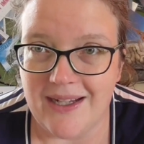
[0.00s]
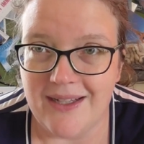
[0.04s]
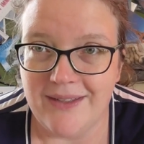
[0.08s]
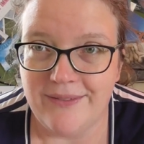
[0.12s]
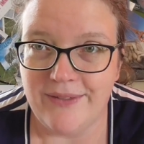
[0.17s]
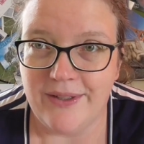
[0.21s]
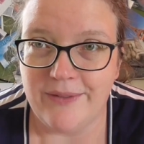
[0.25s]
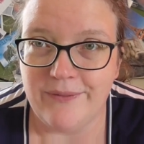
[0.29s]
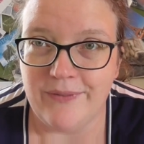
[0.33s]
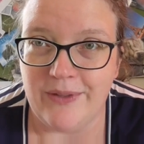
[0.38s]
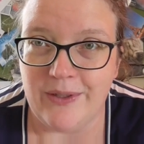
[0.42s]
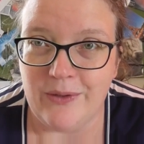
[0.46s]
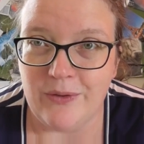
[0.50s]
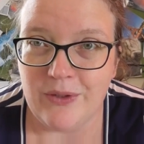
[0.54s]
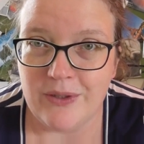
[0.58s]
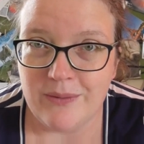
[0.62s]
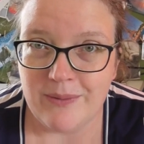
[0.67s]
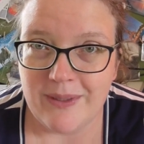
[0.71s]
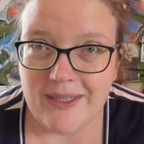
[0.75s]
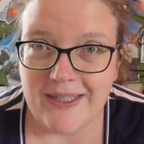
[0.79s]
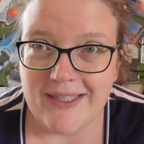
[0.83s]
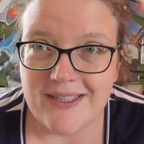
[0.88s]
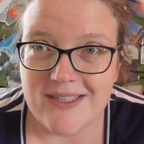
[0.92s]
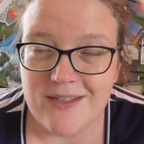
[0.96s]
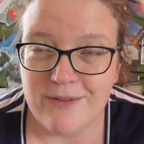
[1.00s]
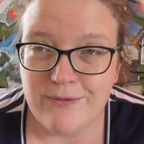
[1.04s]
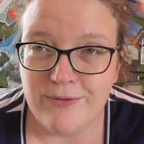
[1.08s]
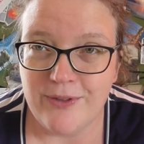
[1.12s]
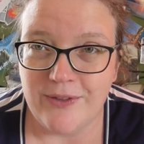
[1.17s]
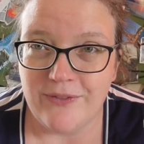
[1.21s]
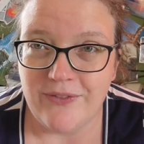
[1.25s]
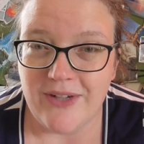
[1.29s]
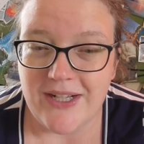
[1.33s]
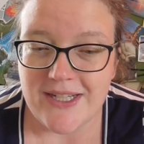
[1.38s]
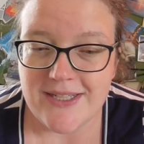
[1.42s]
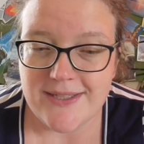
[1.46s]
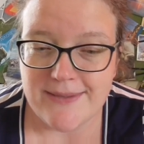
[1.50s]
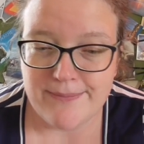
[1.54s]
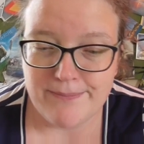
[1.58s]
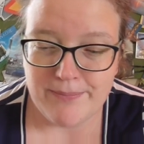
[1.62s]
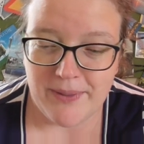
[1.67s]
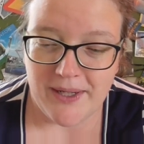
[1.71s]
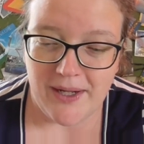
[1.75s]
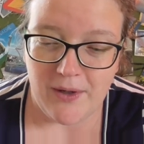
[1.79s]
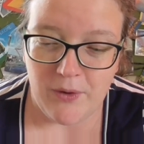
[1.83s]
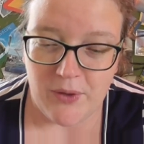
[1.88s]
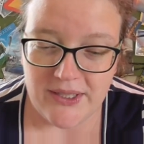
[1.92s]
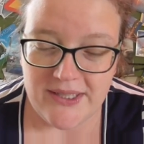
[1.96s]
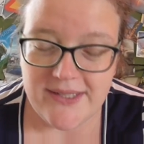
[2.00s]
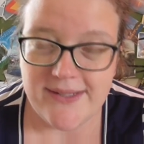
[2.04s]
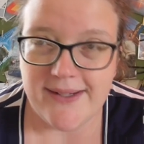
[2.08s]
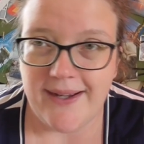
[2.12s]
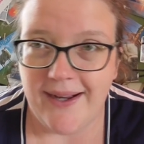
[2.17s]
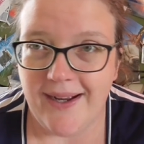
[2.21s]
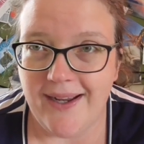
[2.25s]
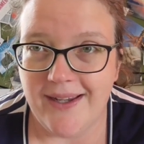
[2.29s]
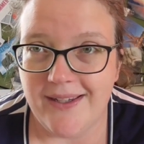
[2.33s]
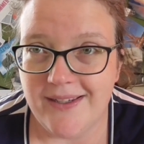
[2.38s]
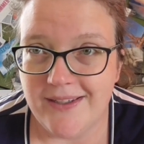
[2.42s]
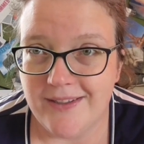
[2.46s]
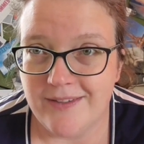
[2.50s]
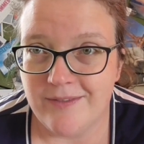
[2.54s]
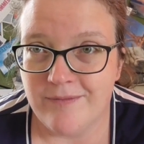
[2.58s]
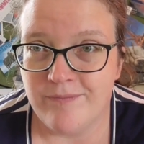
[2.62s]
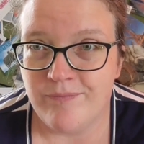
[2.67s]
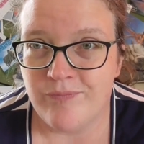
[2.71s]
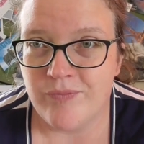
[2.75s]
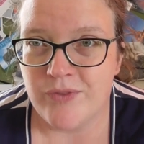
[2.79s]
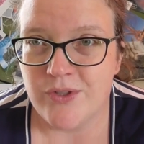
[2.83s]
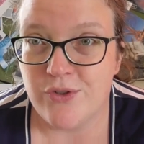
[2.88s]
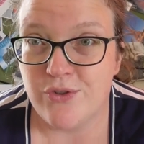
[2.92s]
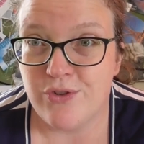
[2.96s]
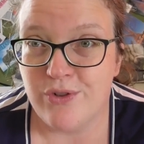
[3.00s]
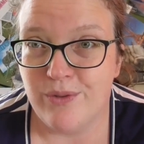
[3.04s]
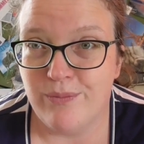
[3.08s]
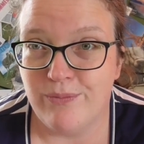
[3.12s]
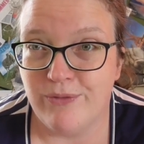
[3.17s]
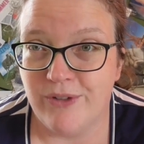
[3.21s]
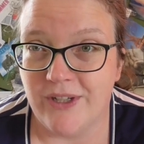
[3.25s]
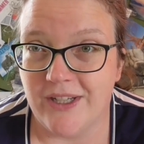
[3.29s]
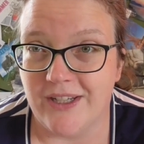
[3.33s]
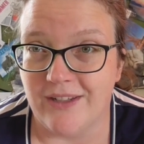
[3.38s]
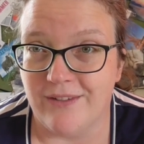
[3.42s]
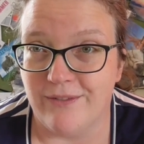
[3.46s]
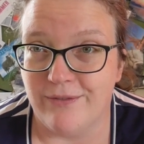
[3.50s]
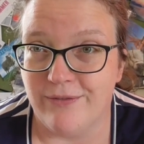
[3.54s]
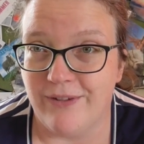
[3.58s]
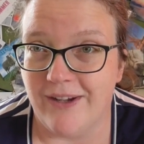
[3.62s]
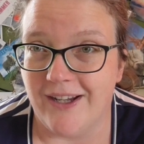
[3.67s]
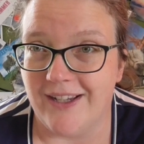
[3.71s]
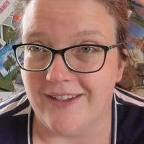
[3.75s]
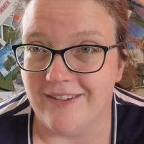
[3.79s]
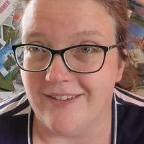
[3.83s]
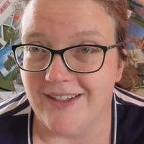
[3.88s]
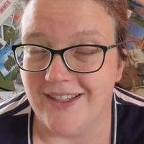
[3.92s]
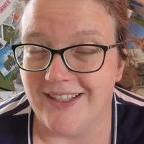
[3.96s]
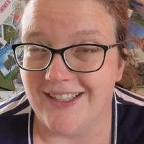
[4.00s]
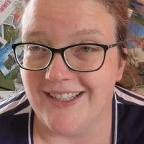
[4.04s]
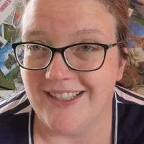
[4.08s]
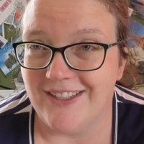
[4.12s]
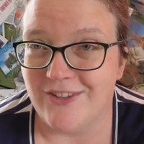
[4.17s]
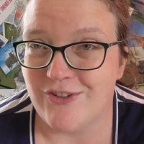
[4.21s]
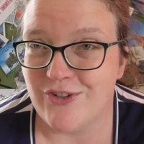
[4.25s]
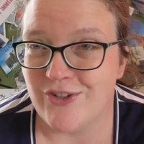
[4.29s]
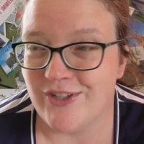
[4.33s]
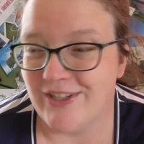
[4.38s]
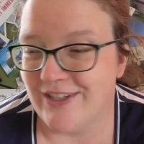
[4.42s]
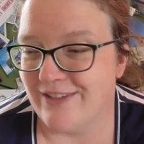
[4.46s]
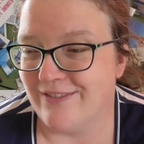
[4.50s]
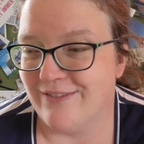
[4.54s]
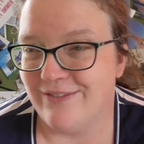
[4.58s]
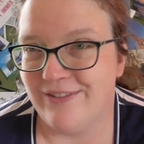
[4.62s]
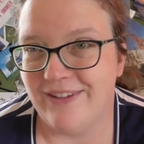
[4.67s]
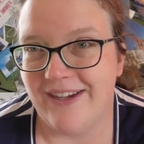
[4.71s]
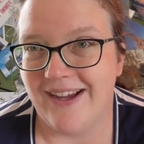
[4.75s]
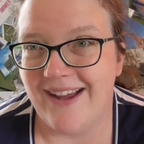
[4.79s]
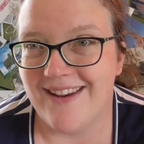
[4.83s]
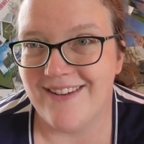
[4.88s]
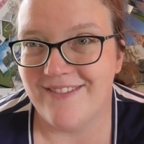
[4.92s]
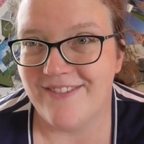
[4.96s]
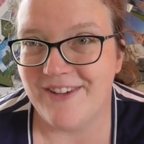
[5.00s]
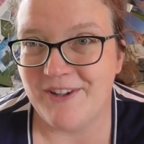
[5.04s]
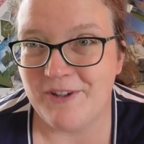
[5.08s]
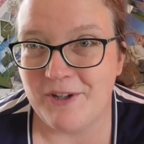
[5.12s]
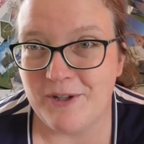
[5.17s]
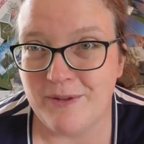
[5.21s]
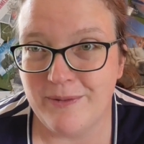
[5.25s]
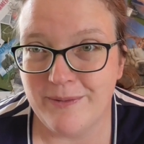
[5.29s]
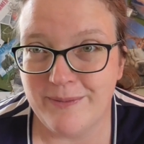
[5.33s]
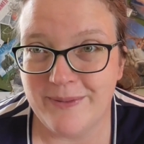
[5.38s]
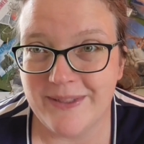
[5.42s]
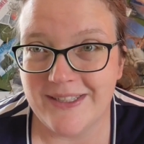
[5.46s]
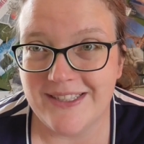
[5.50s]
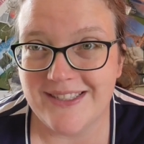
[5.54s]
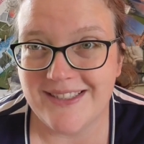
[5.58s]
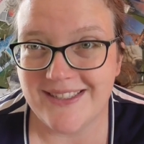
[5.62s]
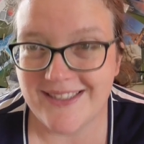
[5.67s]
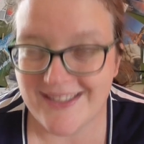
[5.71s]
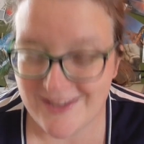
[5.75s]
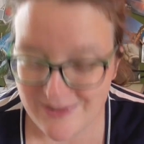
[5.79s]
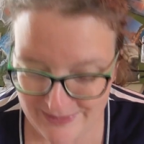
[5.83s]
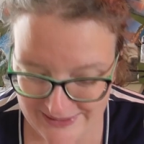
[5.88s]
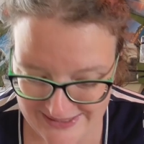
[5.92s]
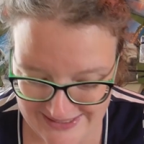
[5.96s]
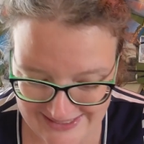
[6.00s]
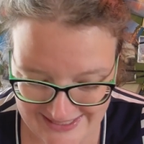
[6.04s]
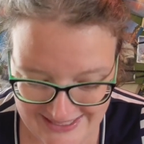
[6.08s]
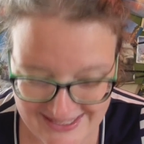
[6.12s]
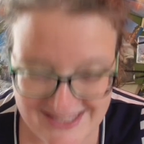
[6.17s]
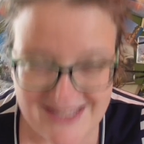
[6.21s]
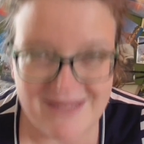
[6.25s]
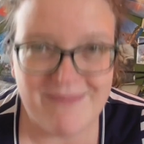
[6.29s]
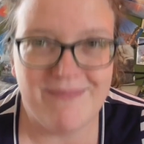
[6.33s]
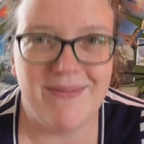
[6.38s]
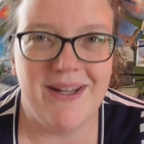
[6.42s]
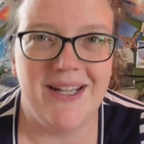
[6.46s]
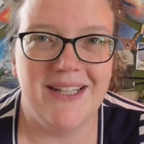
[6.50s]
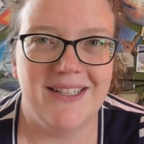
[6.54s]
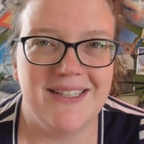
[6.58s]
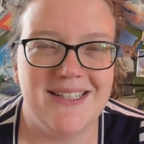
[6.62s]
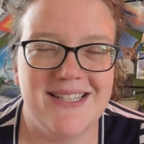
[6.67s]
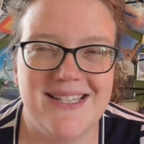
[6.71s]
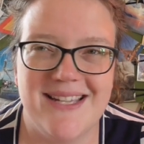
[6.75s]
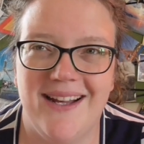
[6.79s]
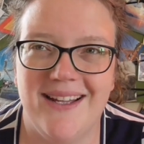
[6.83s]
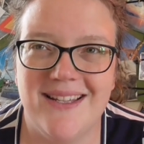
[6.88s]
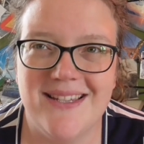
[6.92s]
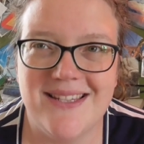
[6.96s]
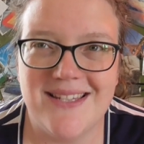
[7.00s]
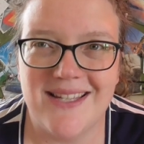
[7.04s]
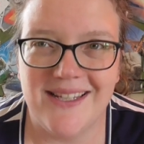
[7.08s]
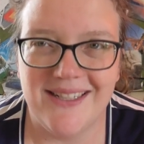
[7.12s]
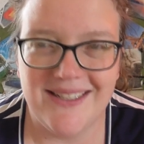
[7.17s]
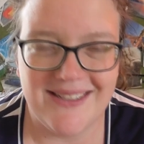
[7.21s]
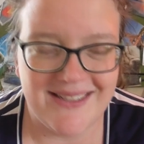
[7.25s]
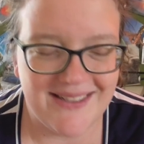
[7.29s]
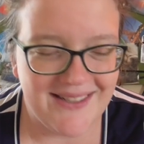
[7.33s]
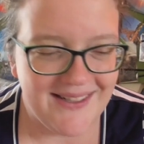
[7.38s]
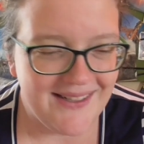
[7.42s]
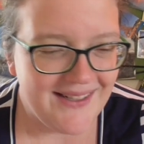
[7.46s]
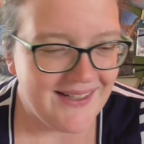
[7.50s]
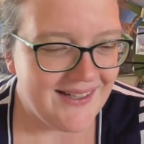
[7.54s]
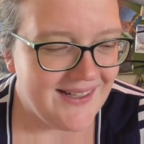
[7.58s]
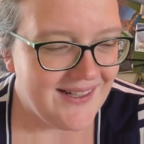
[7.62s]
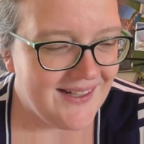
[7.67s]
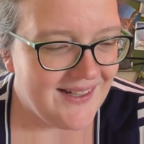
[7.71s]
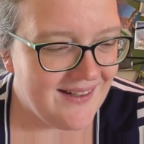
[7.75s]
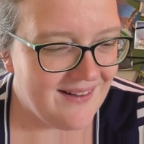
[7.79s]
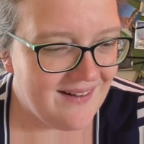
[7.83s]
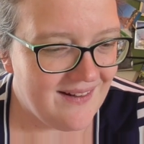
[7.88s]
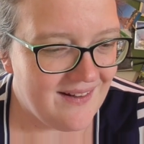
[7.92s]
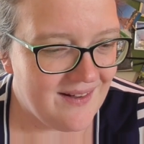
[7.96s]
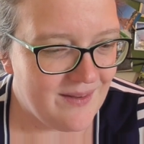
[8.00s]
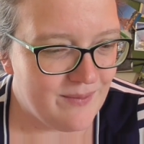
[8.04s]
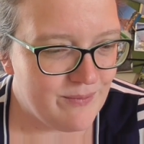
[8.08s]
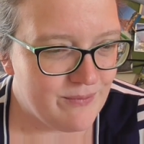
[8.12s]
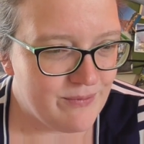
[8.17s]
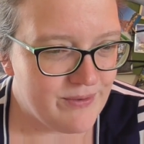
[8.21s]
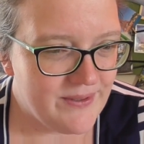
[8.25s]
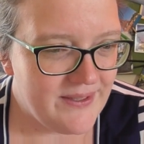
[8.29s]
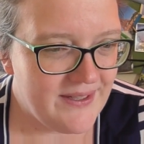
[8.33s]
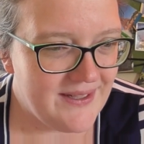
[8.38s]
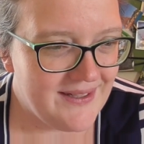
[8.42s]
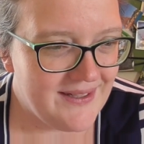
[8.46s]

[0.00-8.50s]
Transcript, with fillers: Da waren wir auch am Rätseln, für was brauche ich einen schlüpfrigen Faden glitschigen Faden, wie auch immer man das jetzt übersetzen mag, Zahnseite ähm,